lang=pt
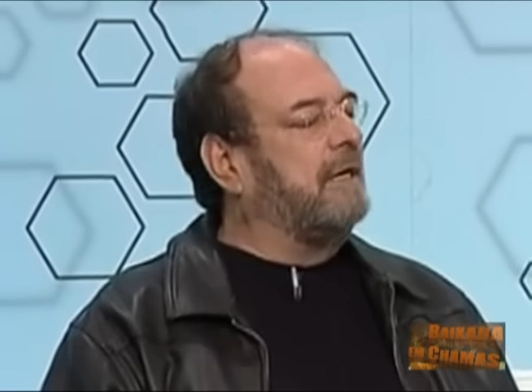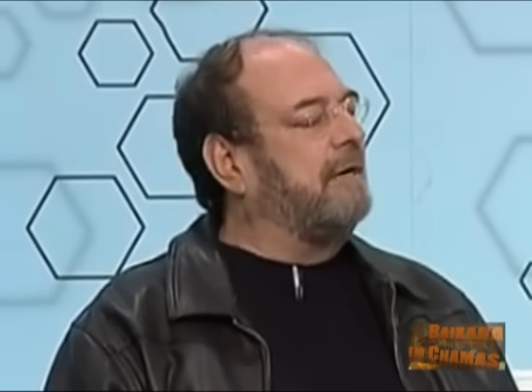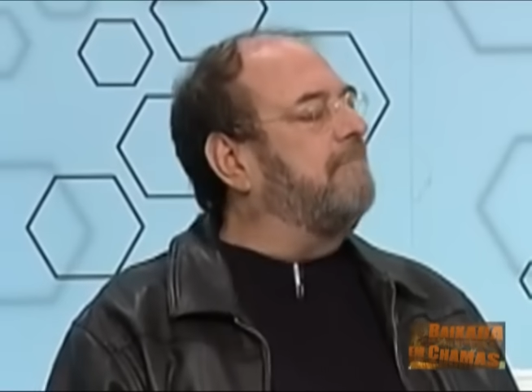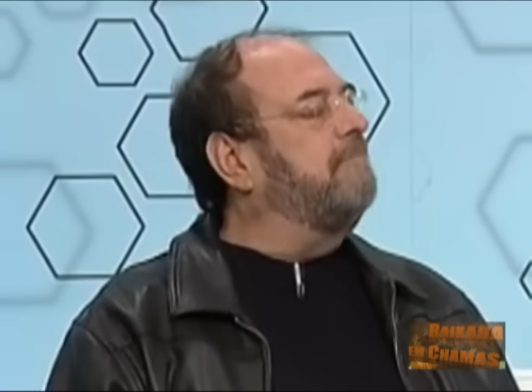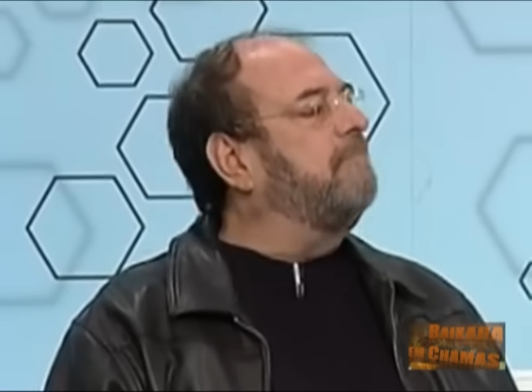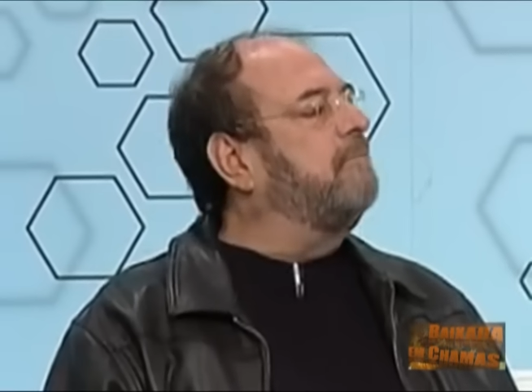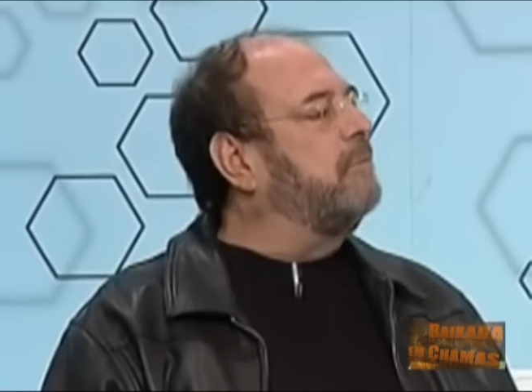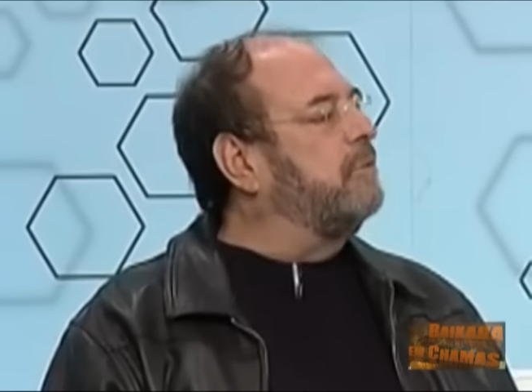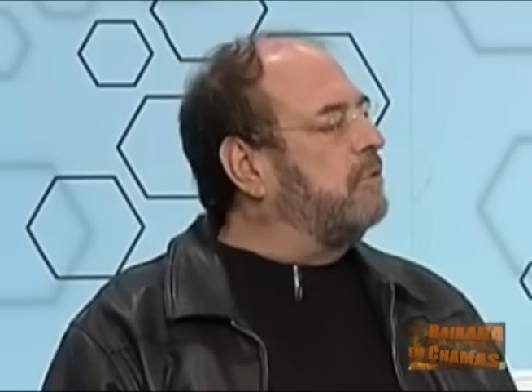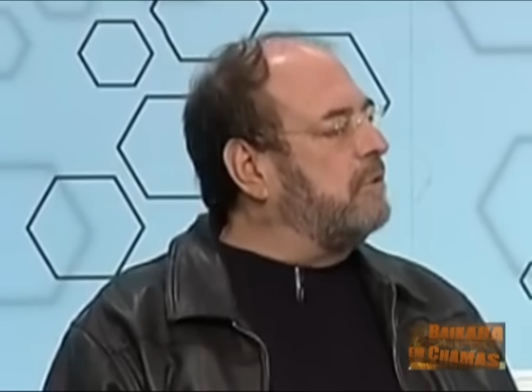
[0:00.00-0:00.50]
é
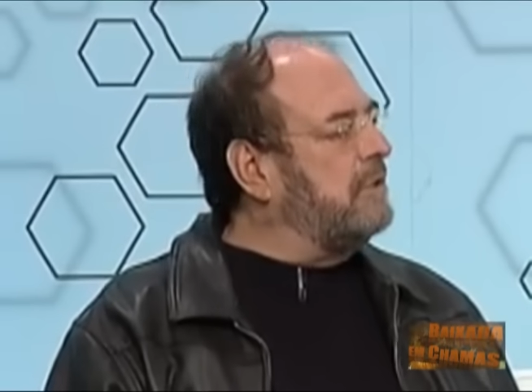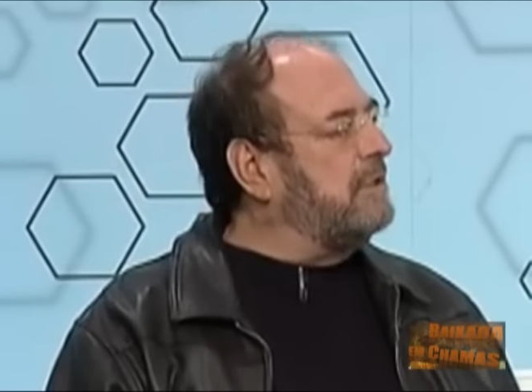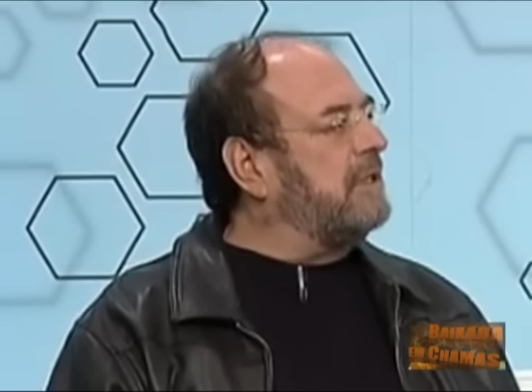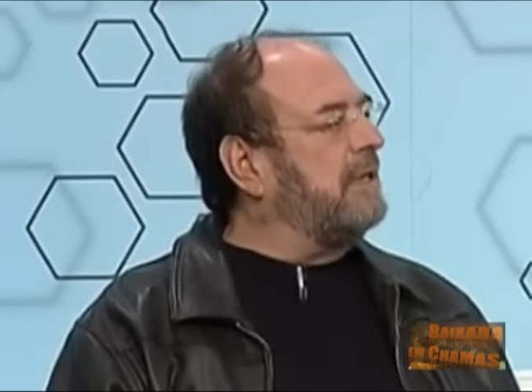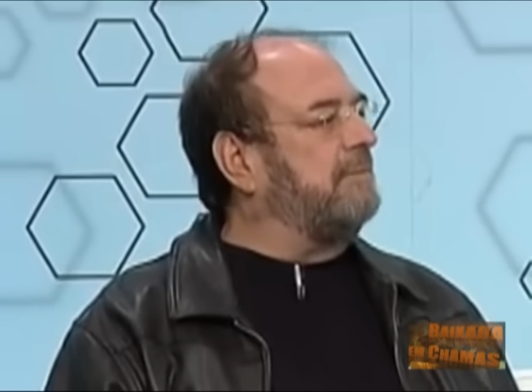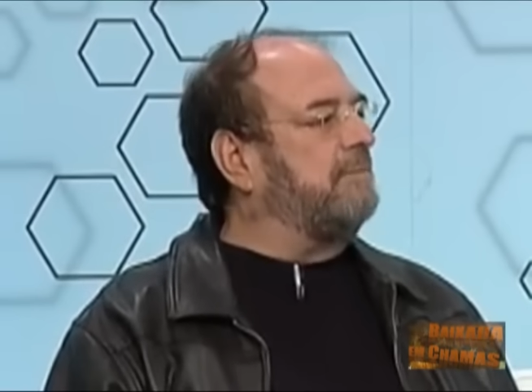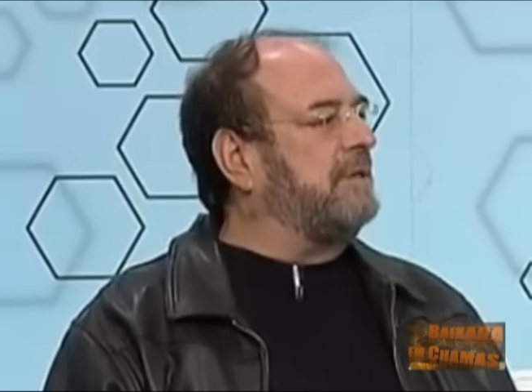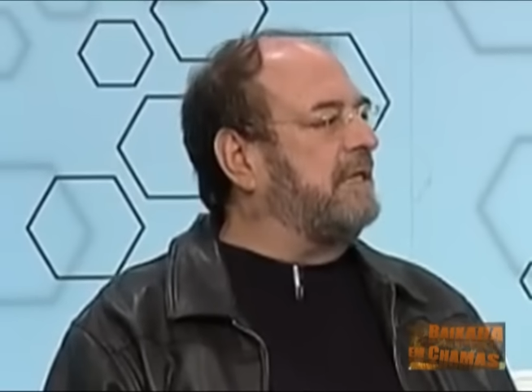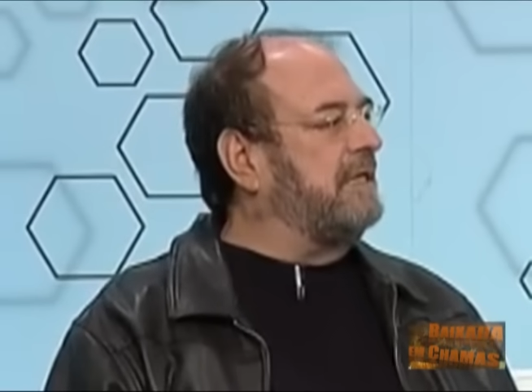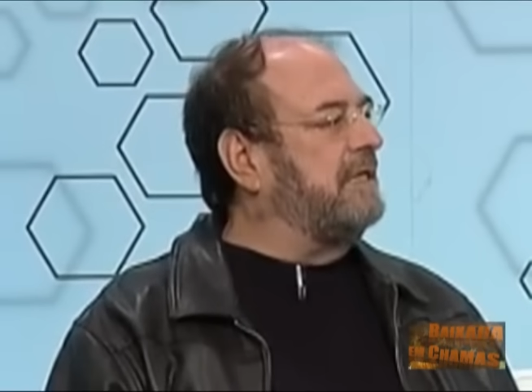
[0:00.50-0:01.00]

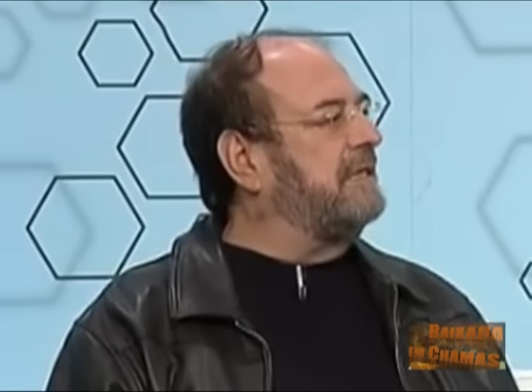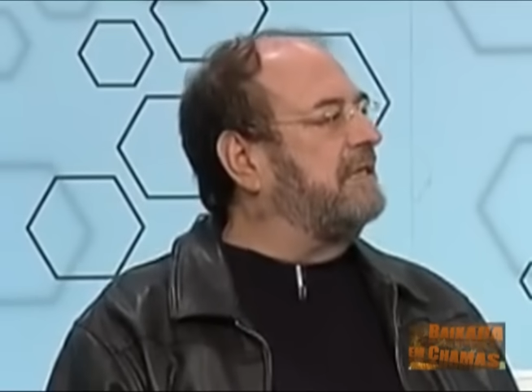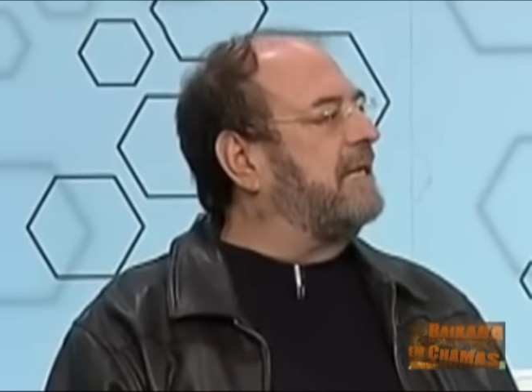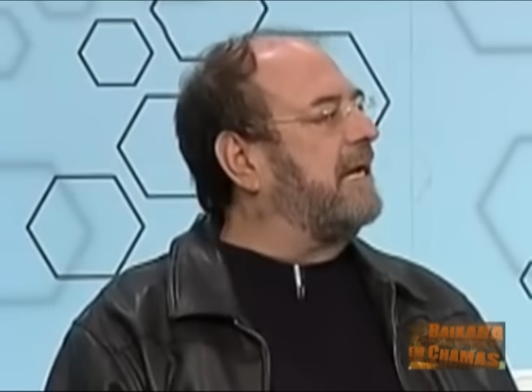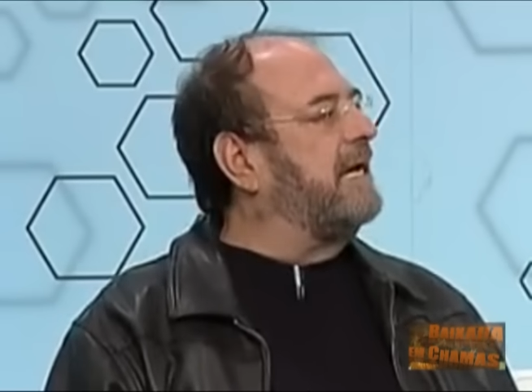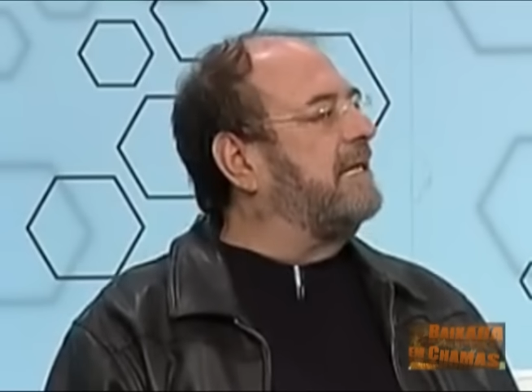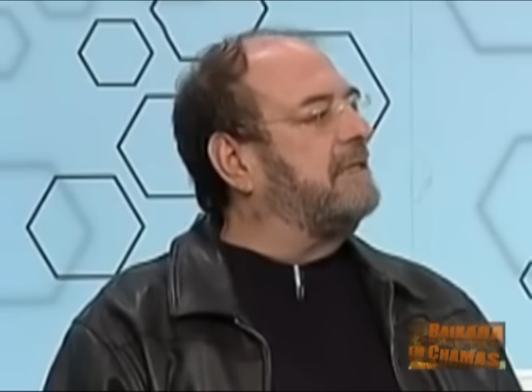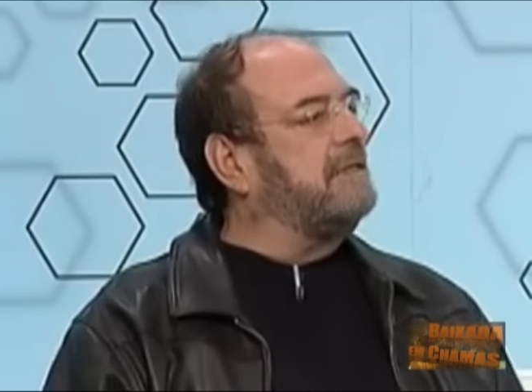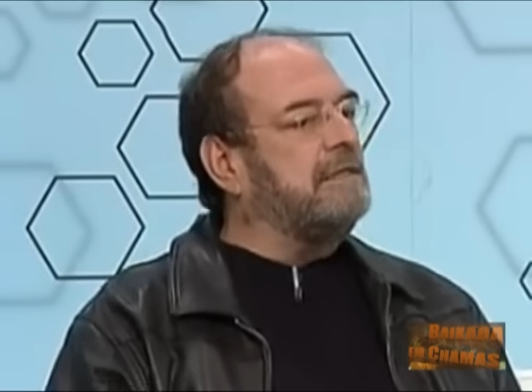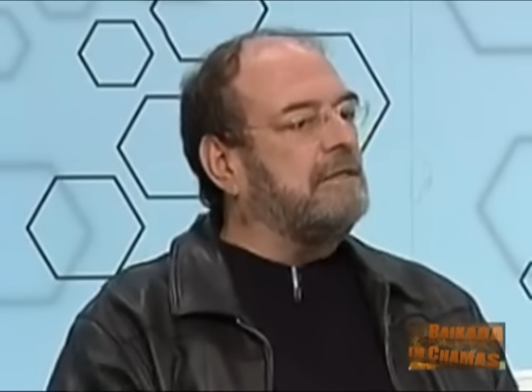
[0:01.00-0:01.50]
muita
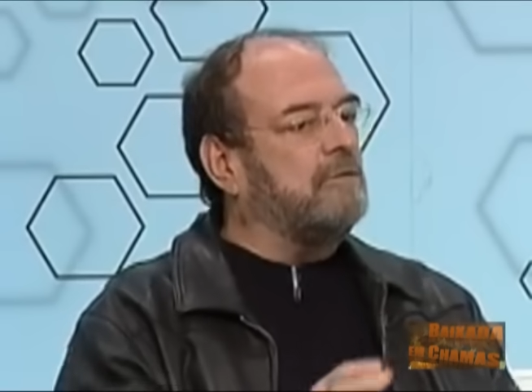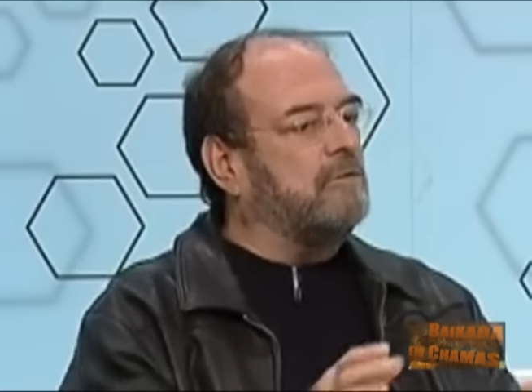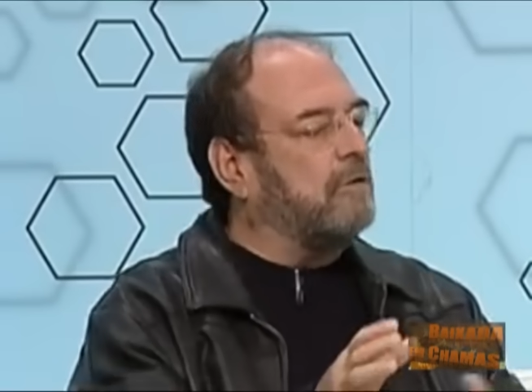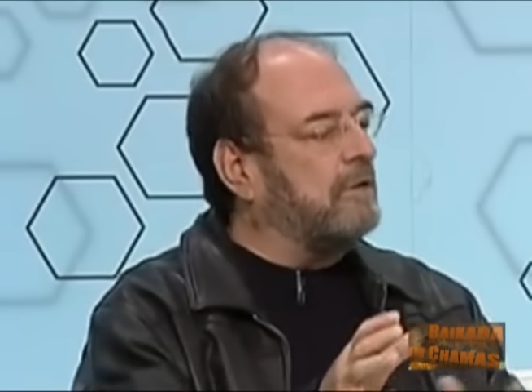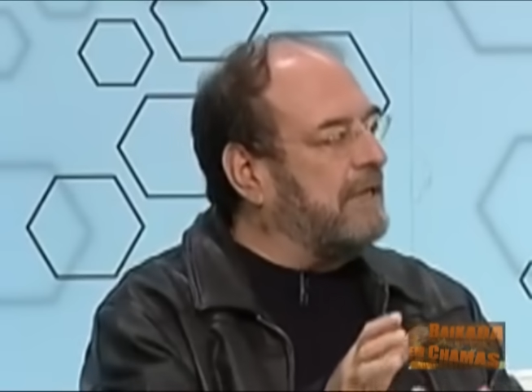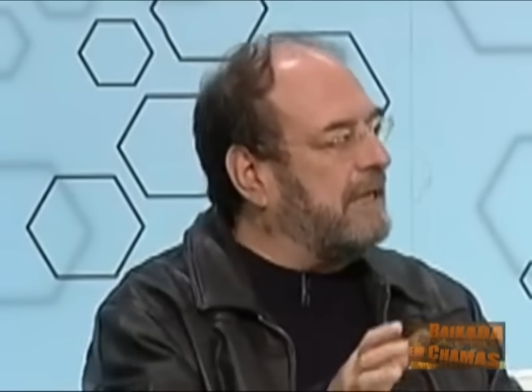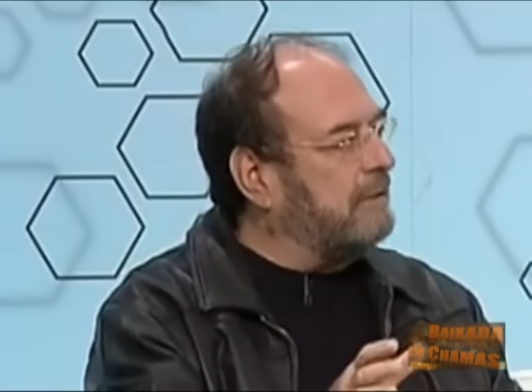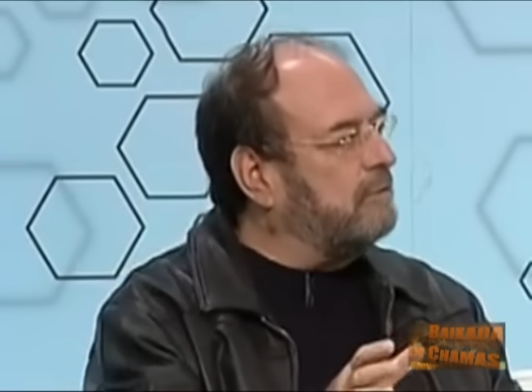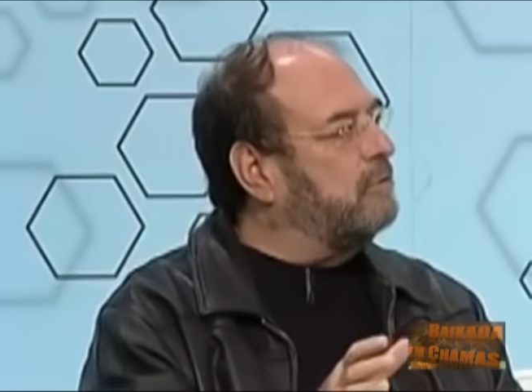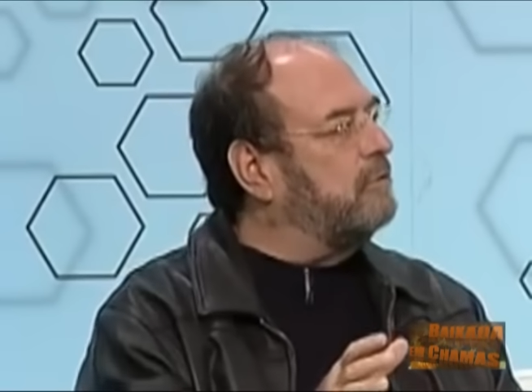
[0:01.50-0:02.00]
habilidade de
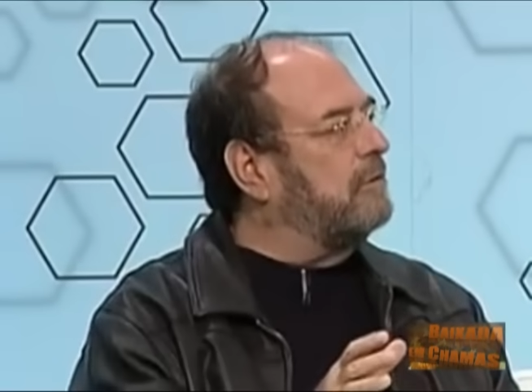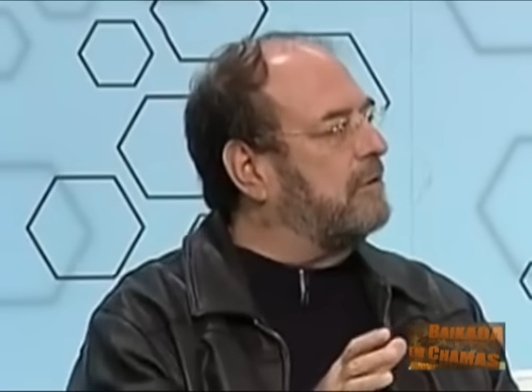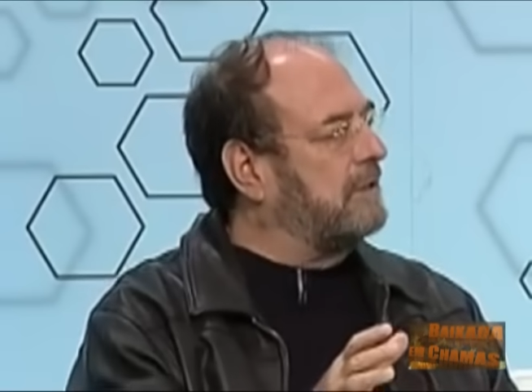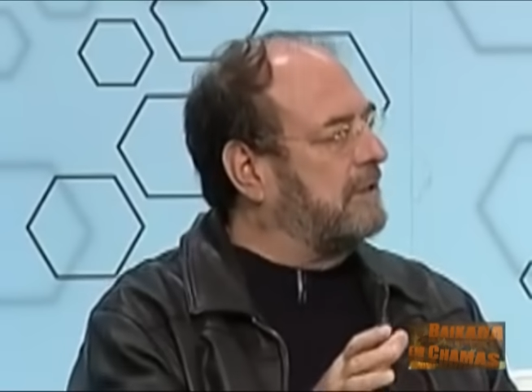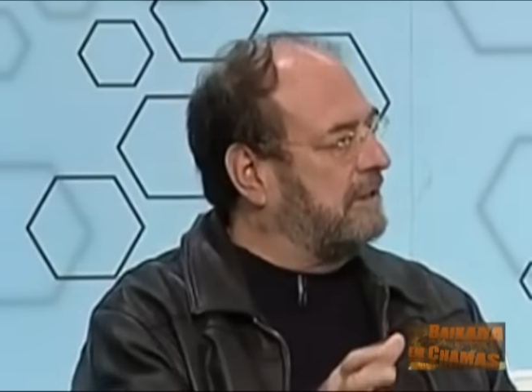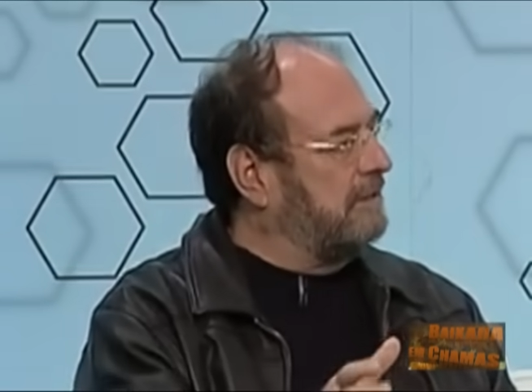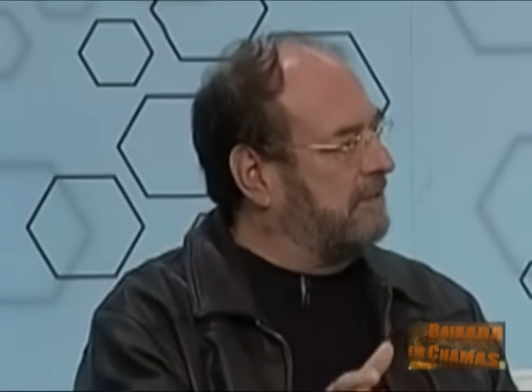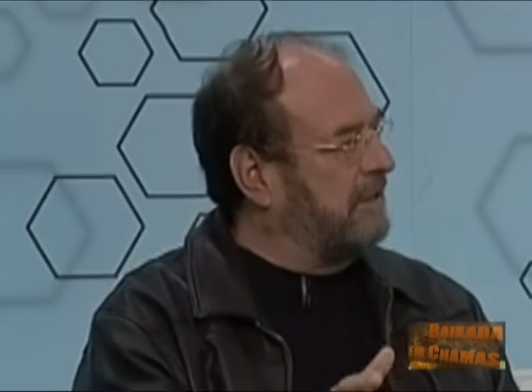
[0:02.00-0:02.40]
goleador